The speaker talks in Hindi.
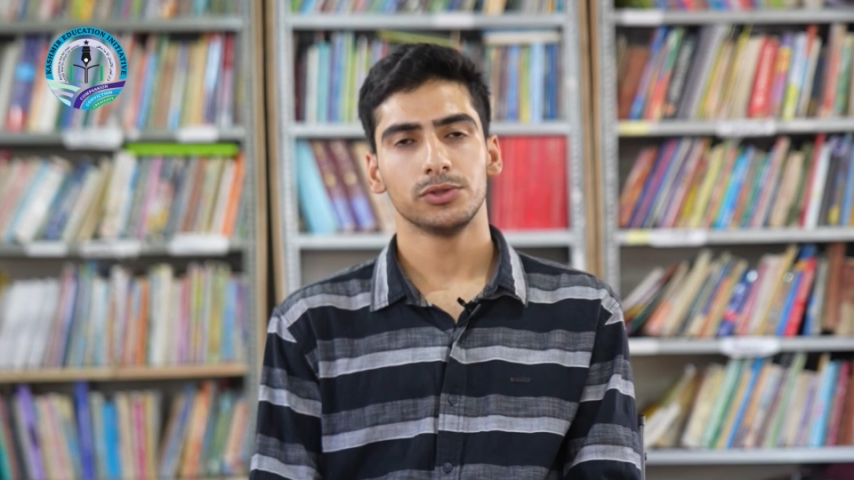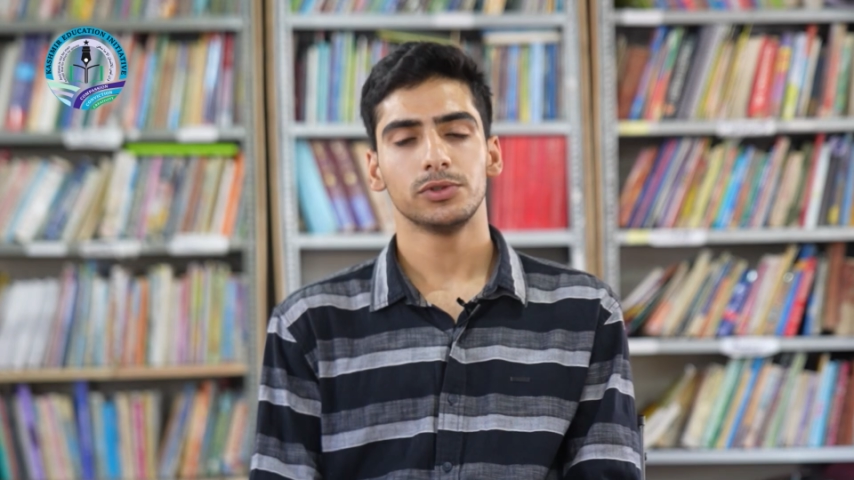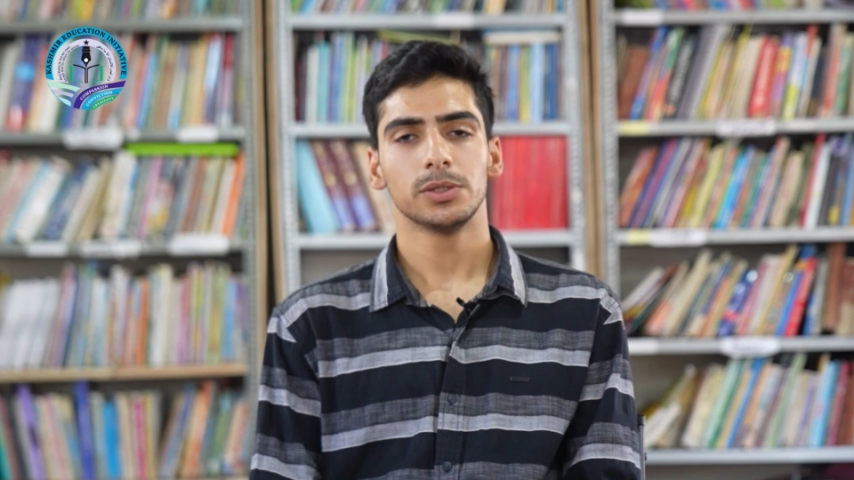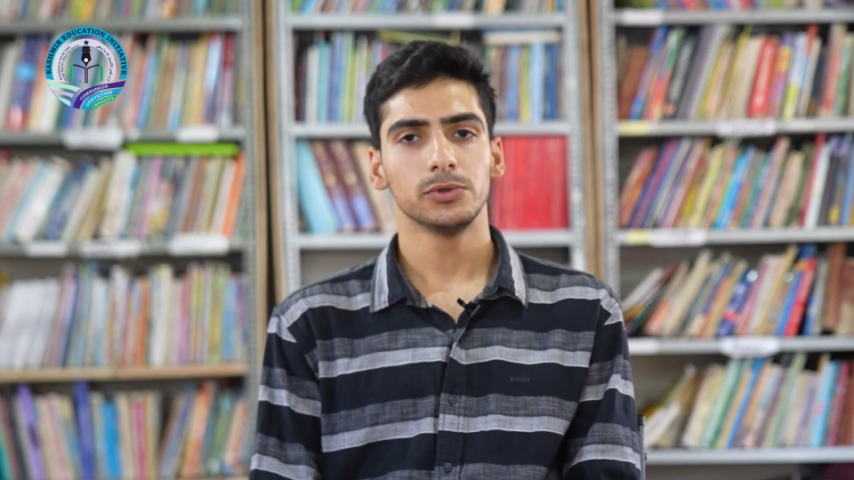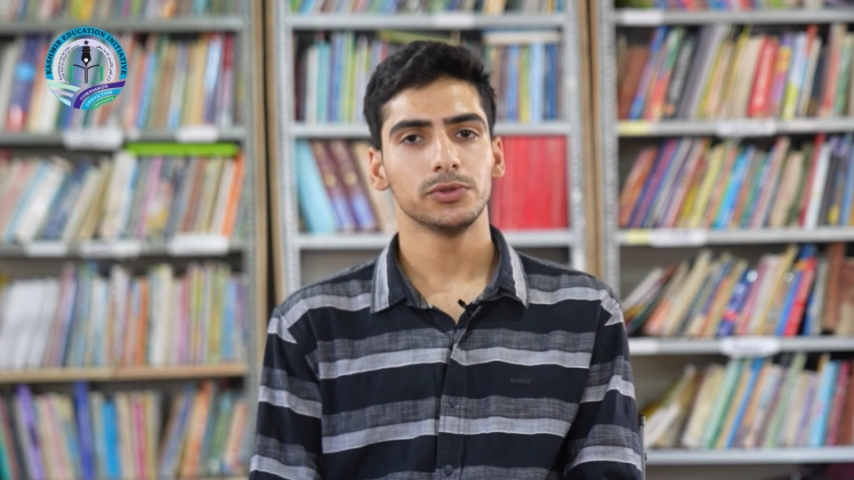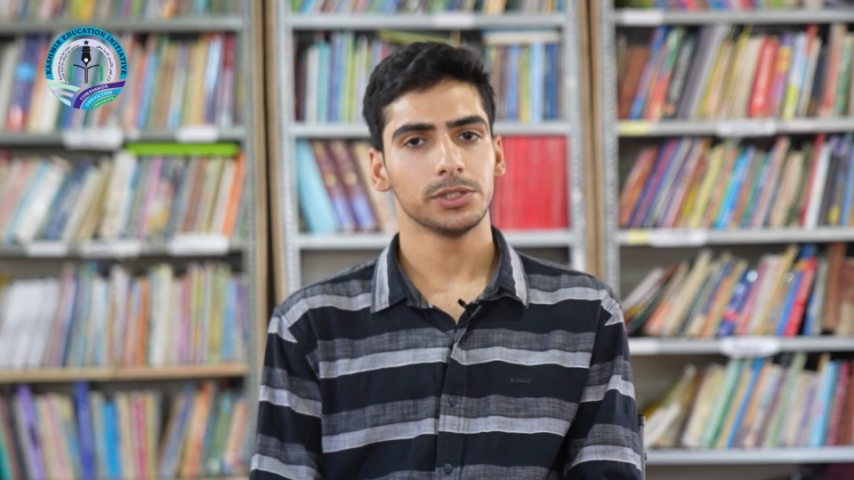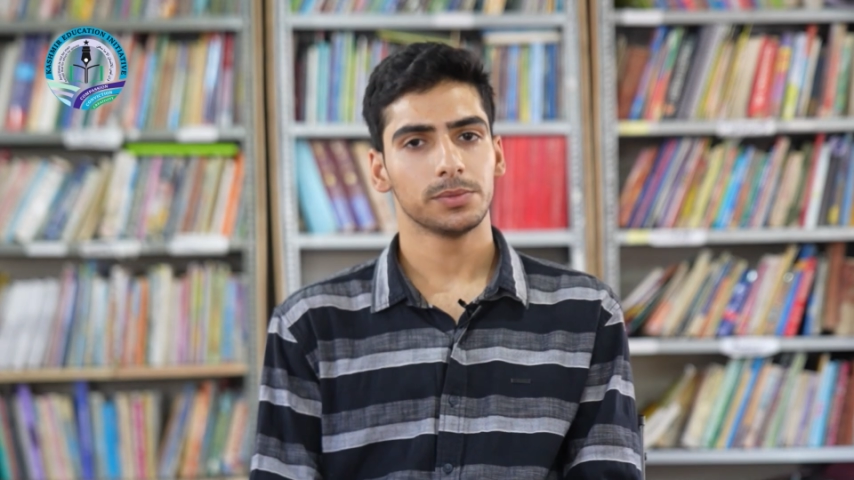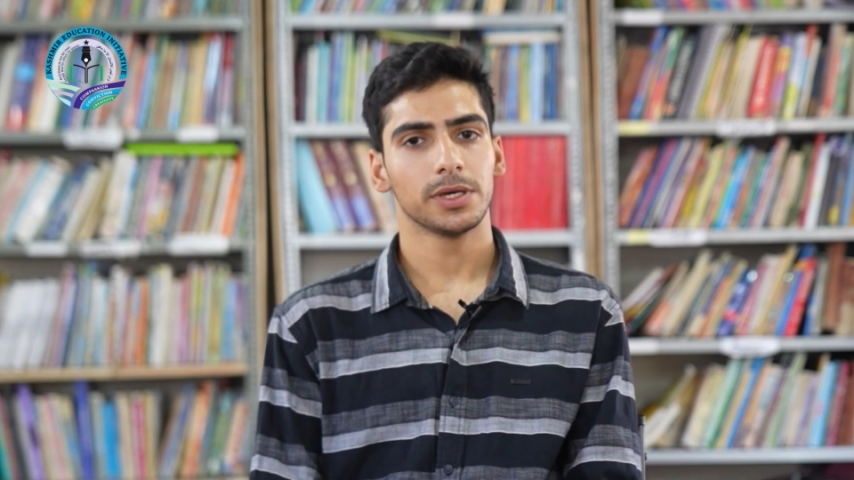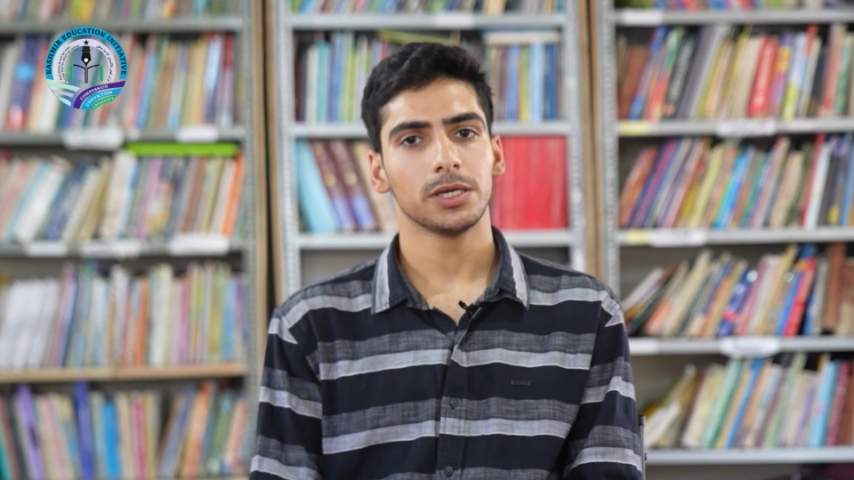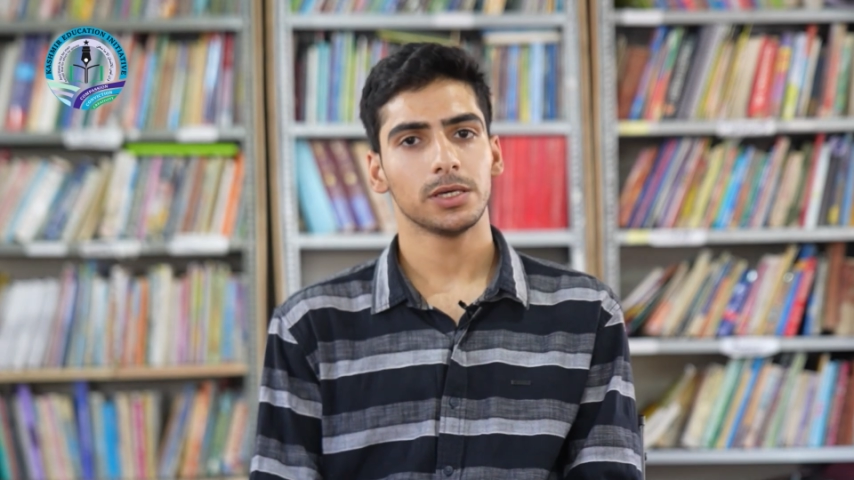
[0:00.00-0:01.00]
यू डब्ल्यू सी
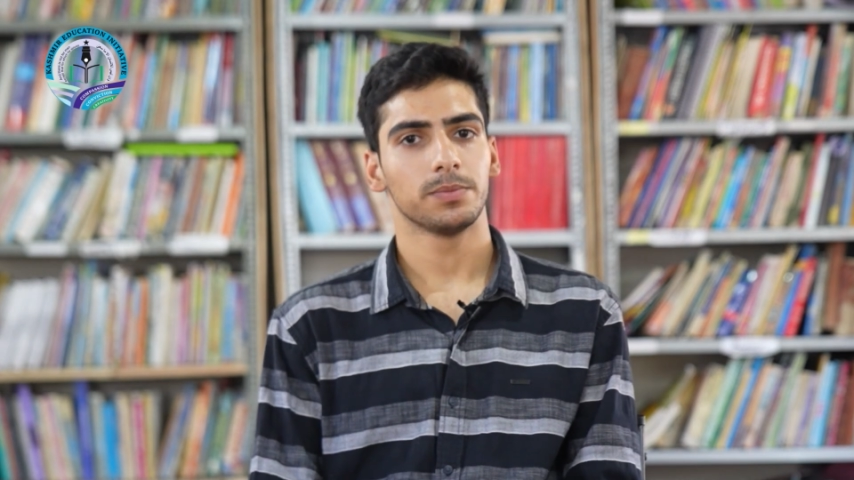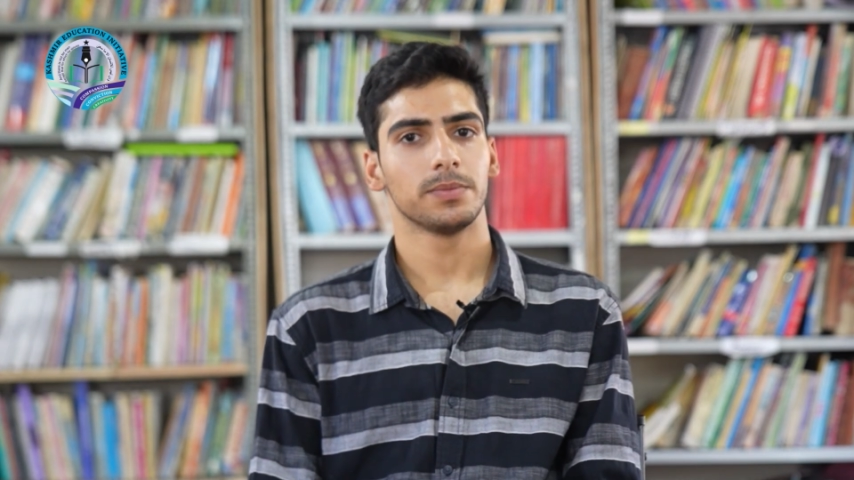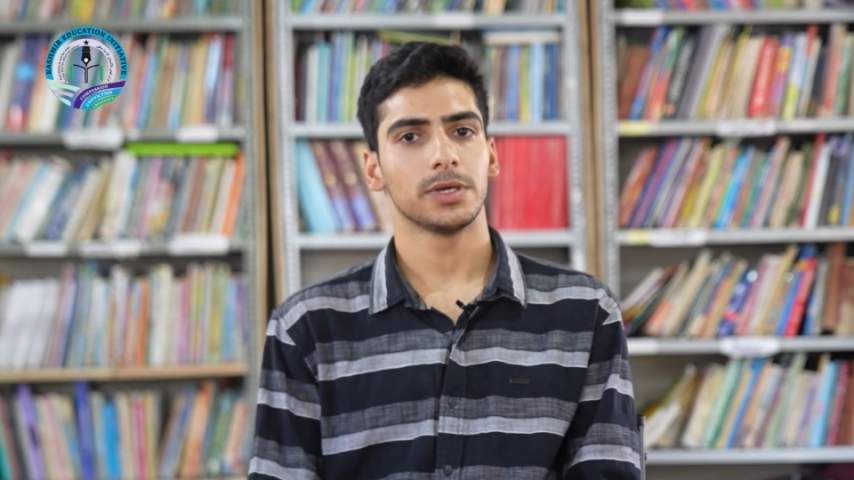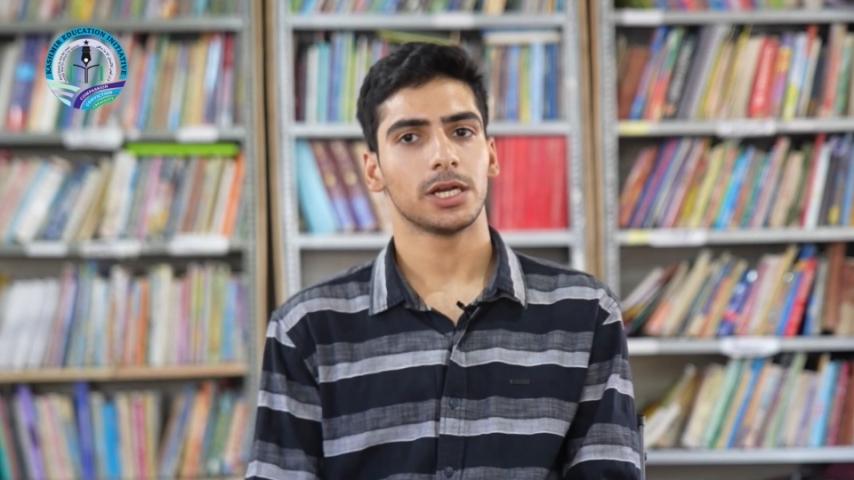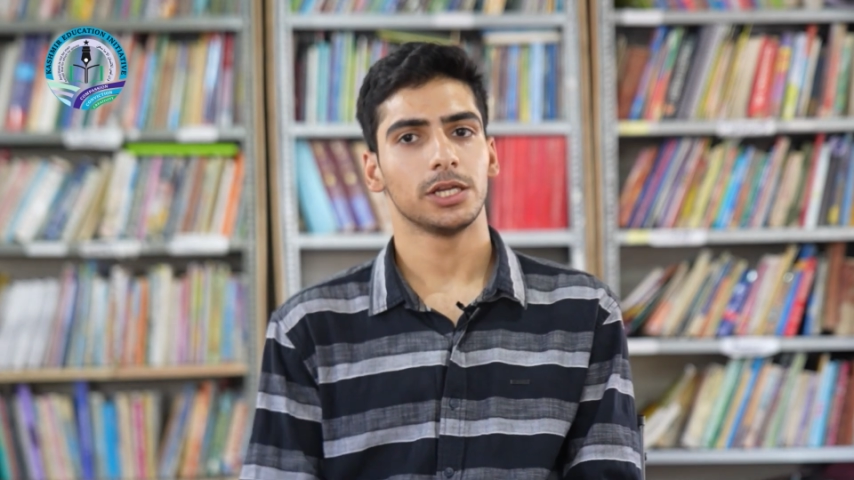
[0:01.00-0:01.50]
में ही मेरा